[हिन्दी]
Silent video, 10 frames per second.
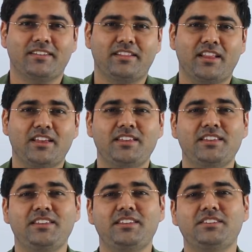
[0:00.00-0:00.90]

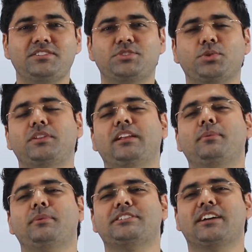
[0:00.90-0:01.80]
नहीं जो दिल
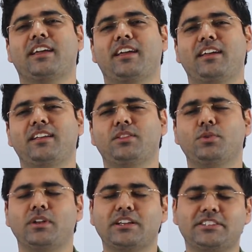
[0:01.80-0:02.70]
में जगह तो
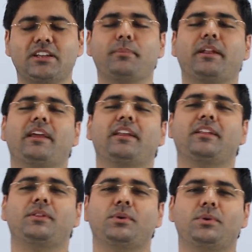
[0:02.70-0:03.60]
नज़र में रहने
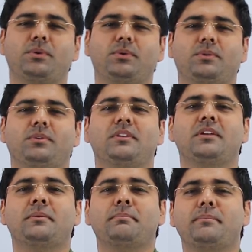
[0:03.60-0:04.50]
दो
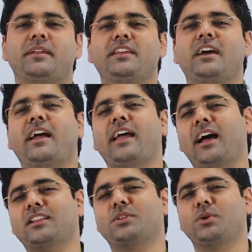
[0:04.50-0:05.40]
मेरी
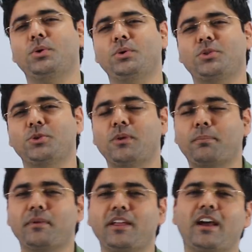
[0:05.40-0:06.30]
हयात को तुम
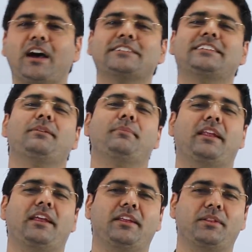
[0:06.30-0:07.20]
अपने असर में
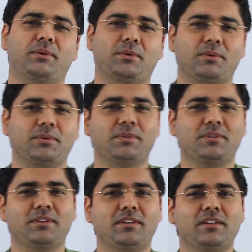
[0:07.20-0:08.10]
रहने दो
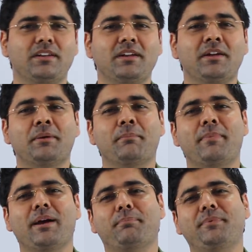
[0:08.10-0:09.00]

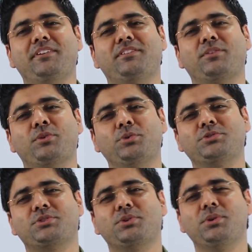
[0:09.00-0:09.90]
मैं अपनी
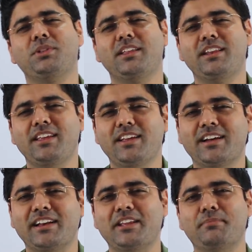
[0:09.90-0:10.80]
सोच को तेरी
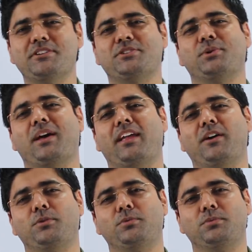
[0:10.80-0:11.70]
गली में छोड़ आया
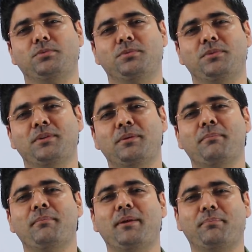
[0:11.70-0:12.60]
हूँ
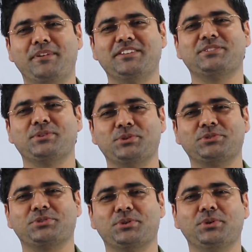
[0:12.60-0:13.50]
मैं अपनी
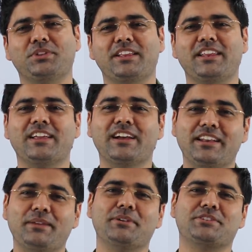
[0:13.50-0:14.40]
सोच को तेरी
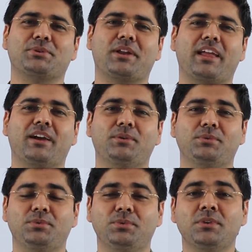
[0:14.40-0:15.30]
गली में छोड़ आया
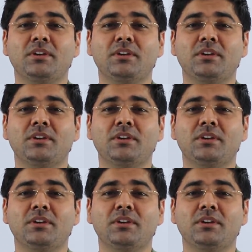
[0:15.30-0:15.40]
हूँ